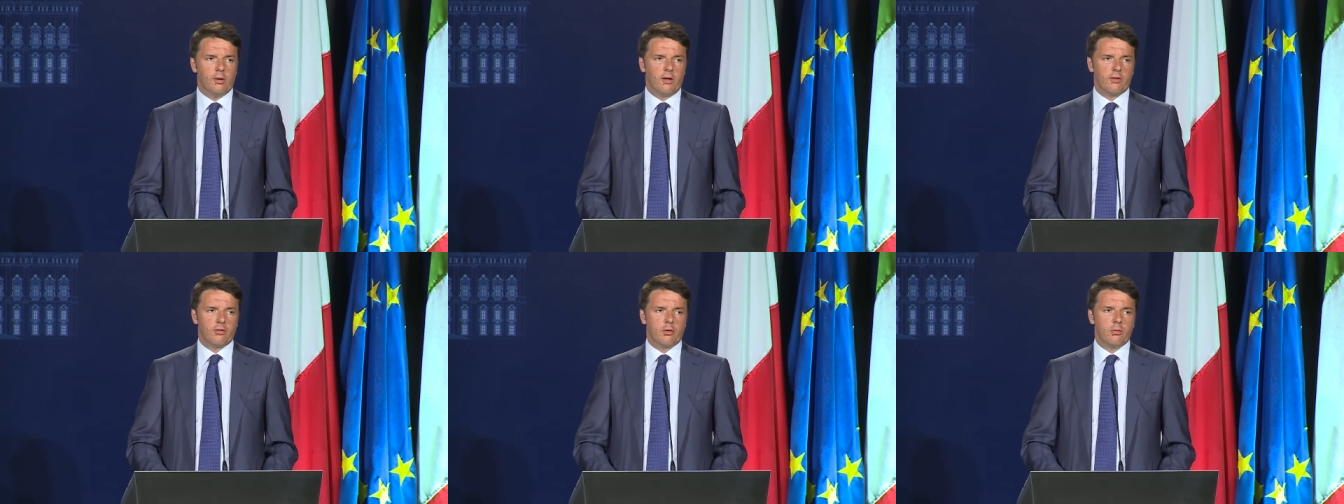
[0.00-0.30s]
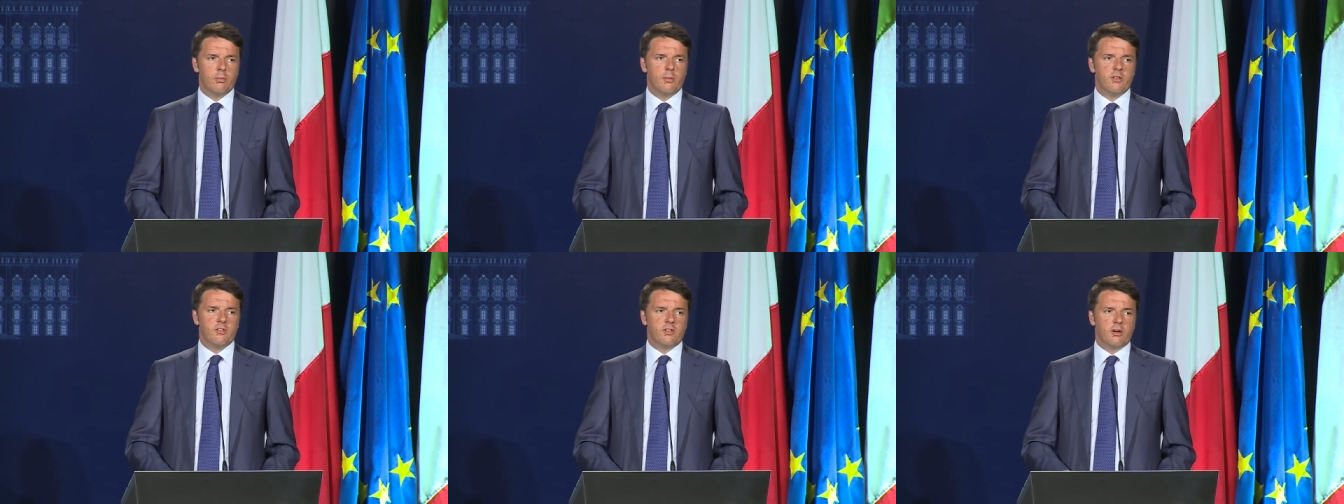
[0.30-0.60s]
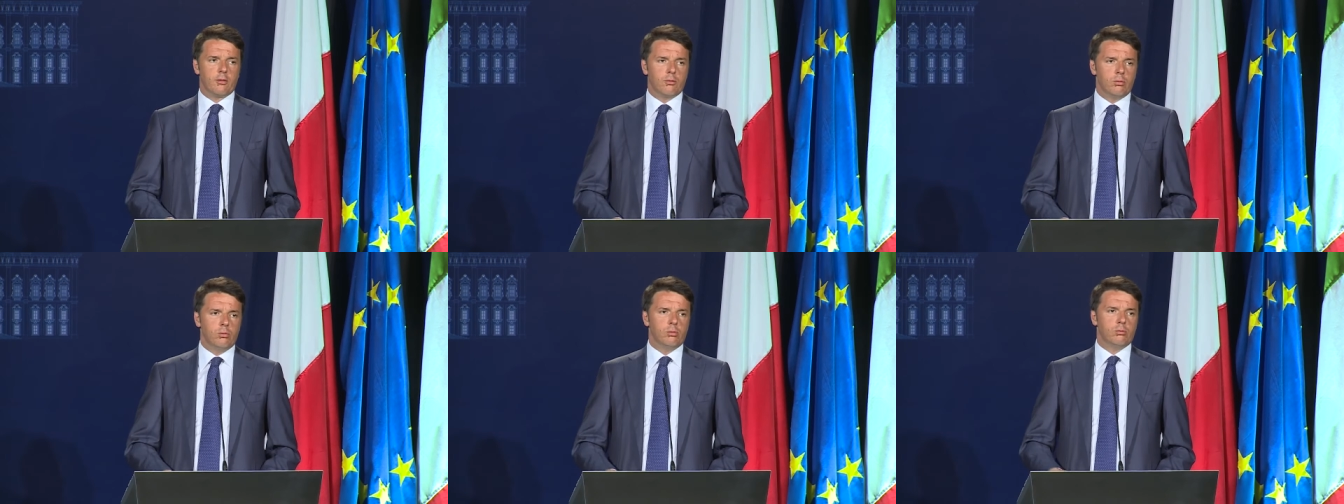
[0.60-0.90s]
la
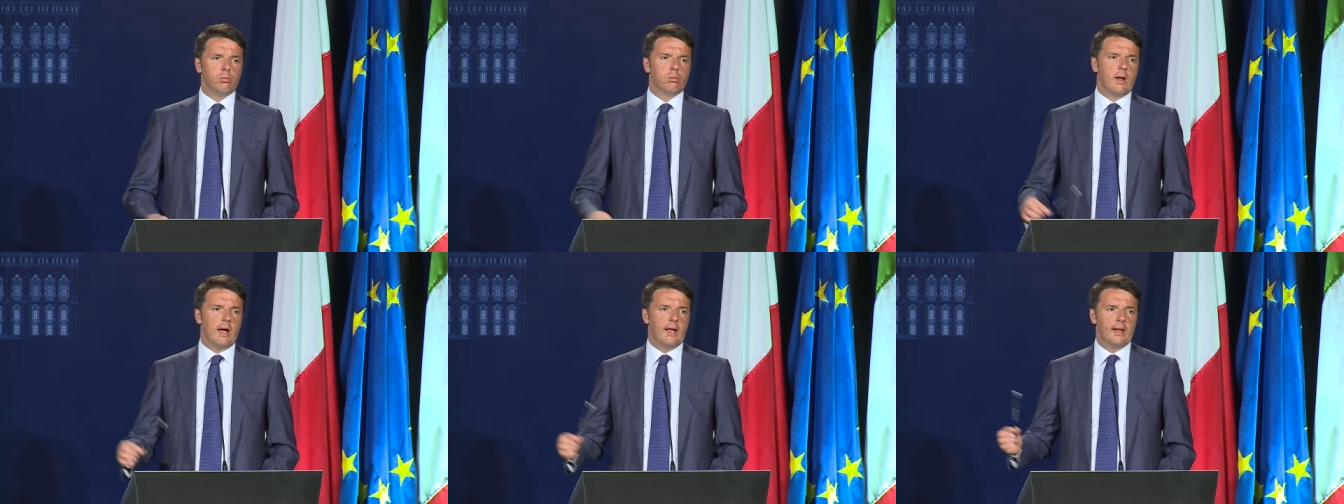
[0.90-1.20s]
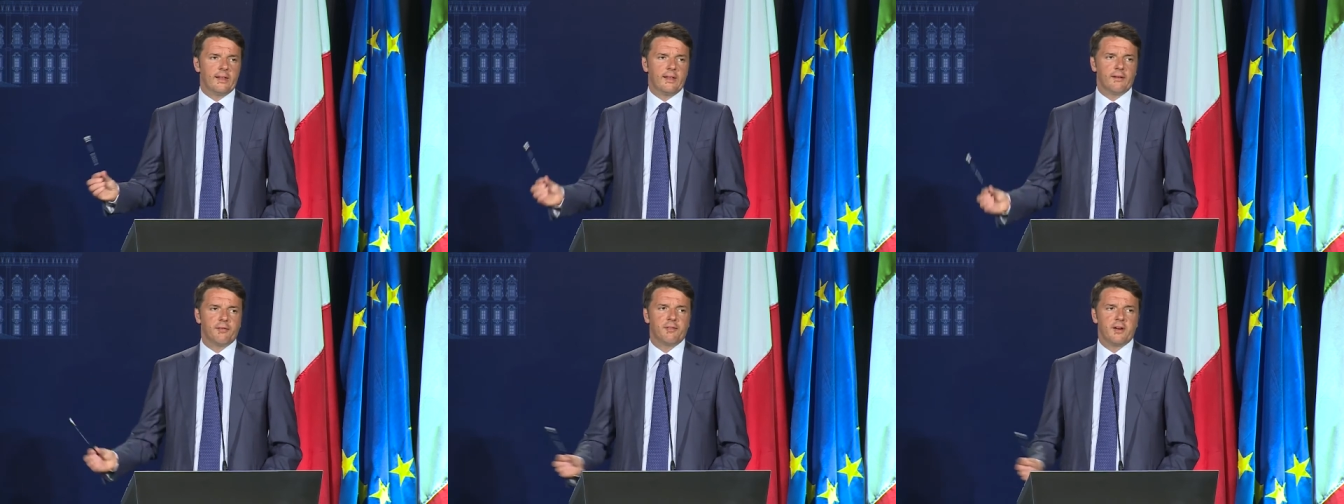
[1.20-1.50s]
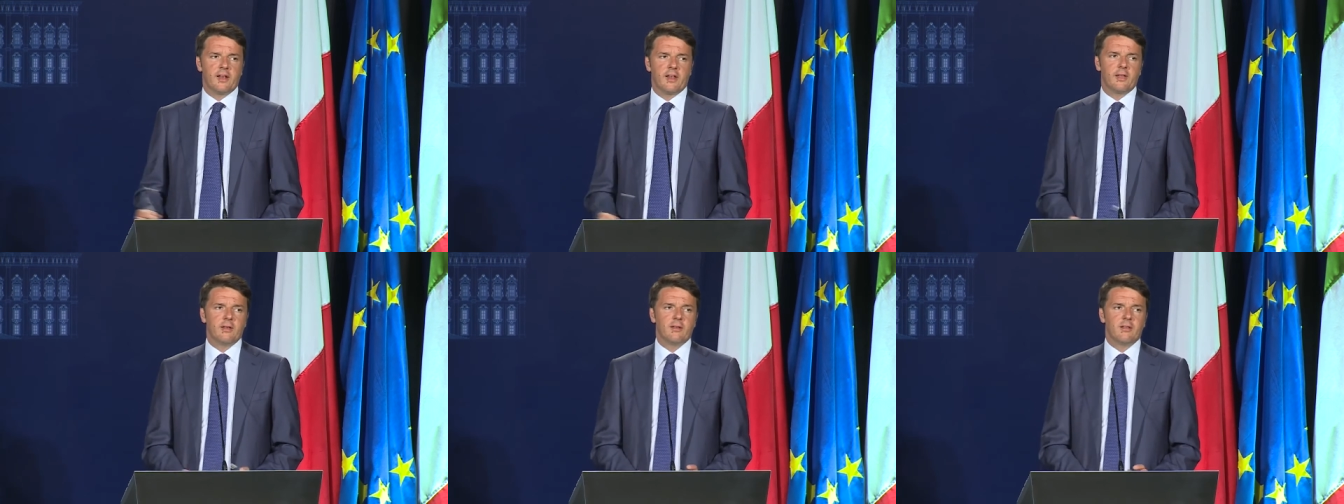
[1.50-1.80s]
scommessa culturale da
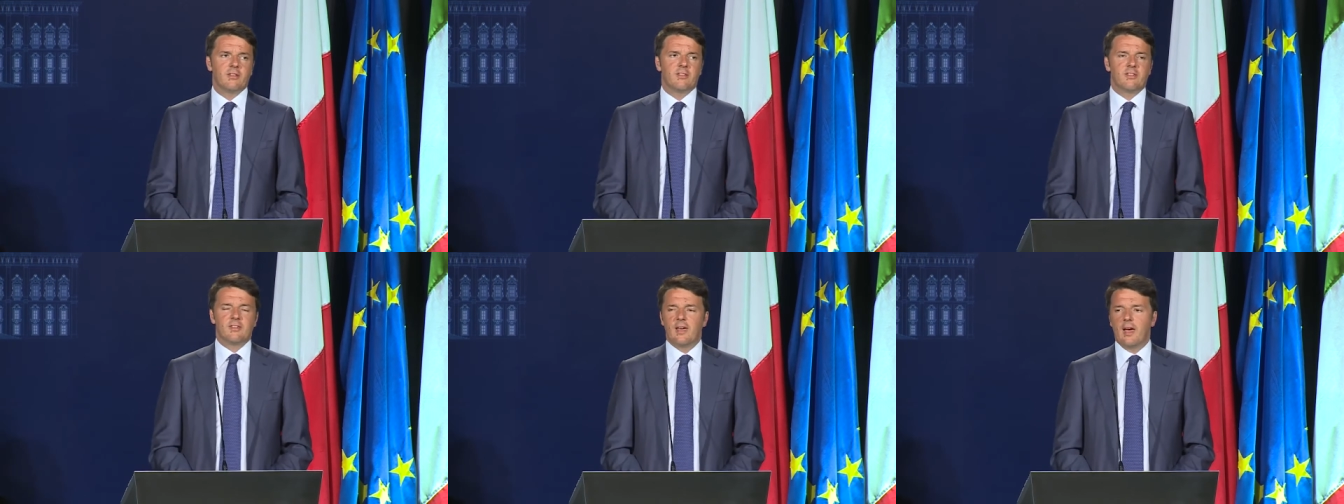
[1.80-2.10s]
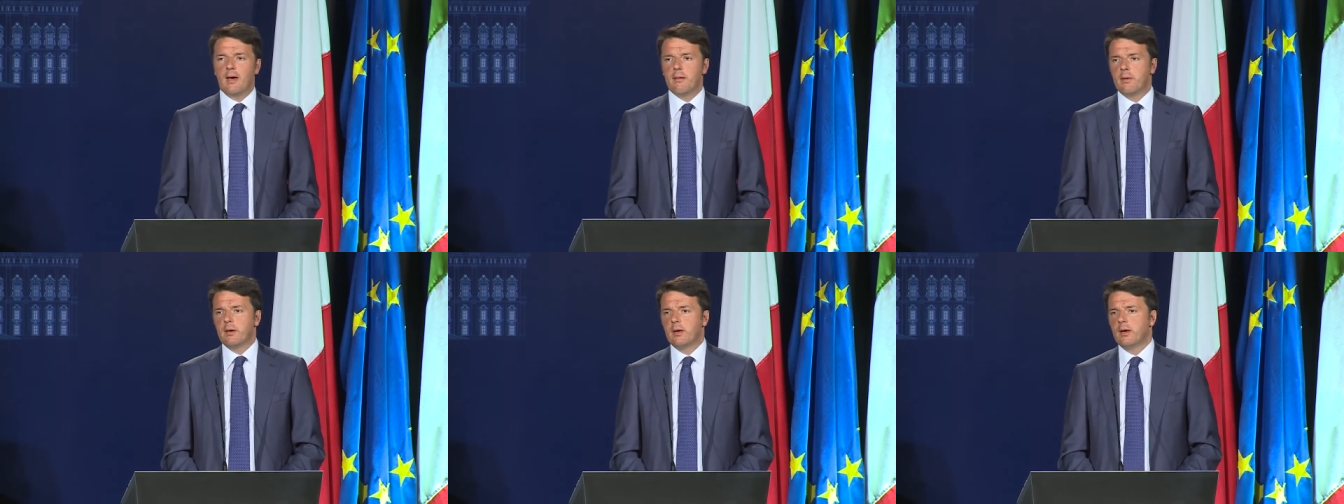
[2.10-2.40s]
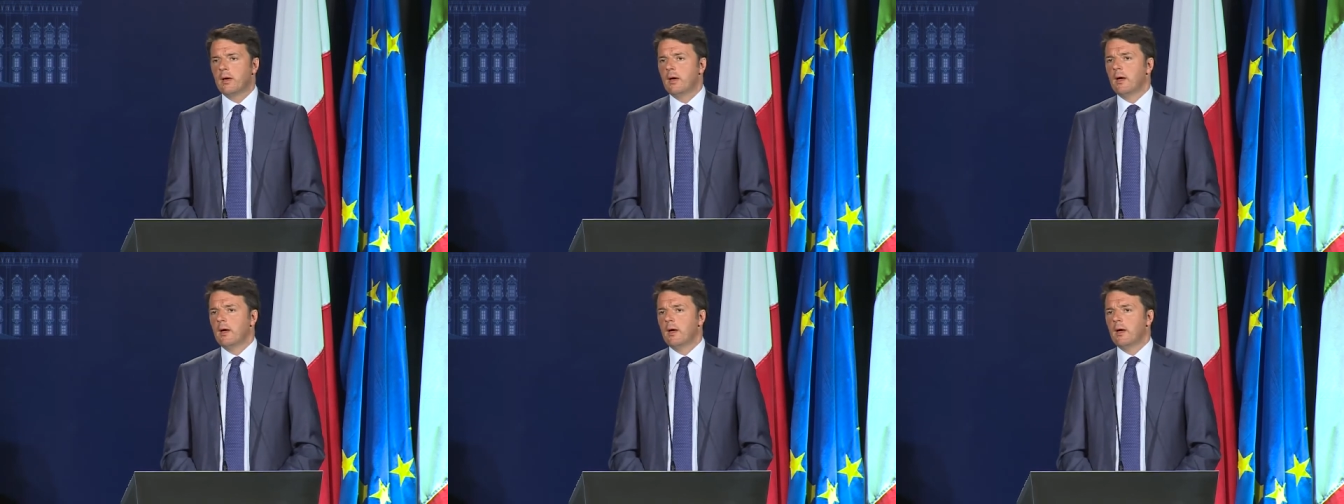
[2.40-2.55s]
fare insieme